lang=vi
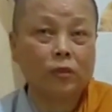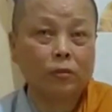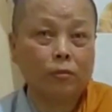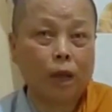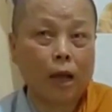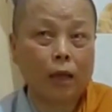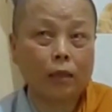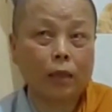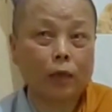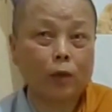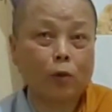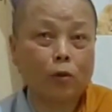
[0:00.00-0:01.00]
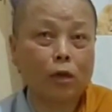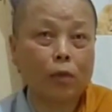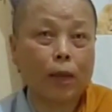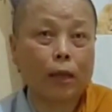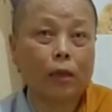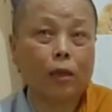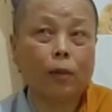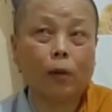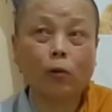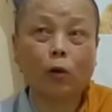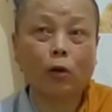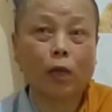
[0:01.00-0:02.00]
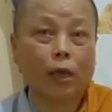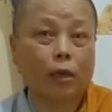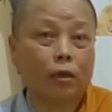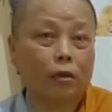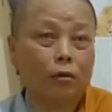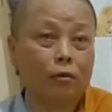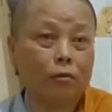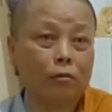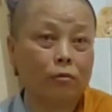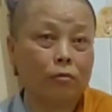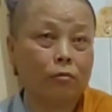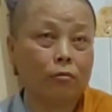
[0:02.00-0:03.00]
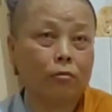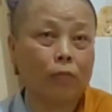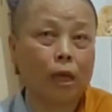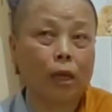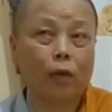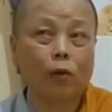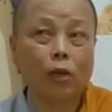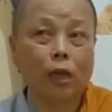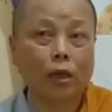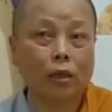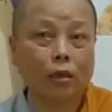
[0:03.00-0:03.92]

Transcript: bà đặt cái dụ như cái bà kia bà không coi thầy, bà này coi thầy.